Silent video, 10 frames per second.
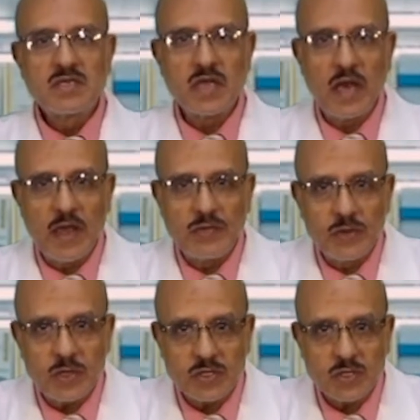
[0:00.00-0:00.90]

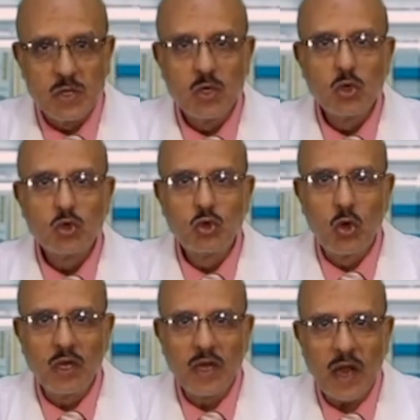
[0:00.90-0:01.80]
سلندرز
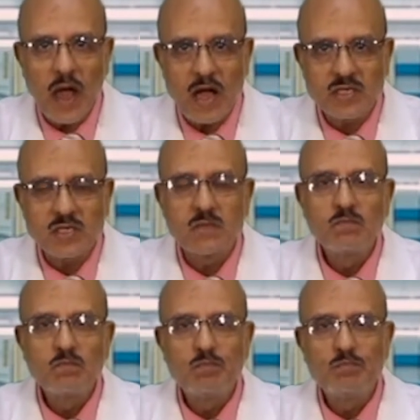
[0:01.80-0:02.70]
دول جلاس
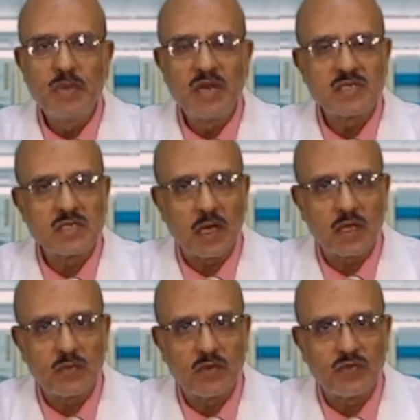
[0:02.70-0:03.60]

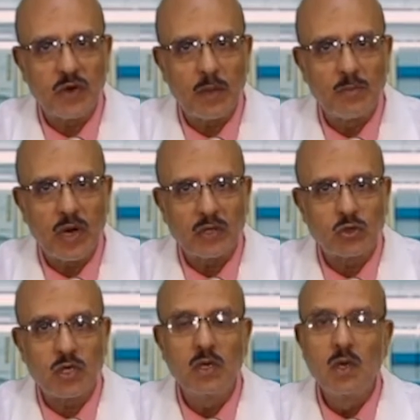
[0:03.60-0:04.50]
بنستخدمهم في
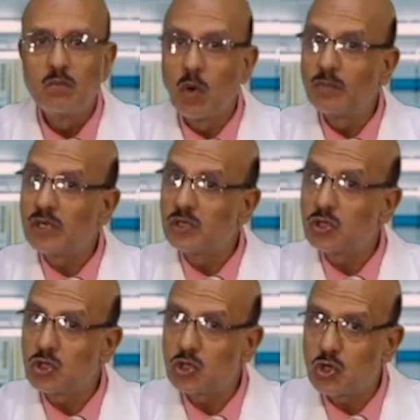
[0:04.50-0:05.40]
اللابوراتوري ممكن
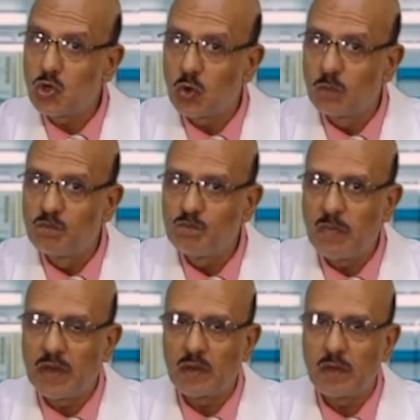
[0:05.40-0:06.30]
تشتريهم
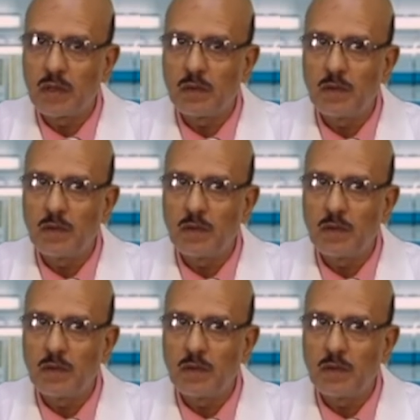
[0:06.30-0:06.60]
من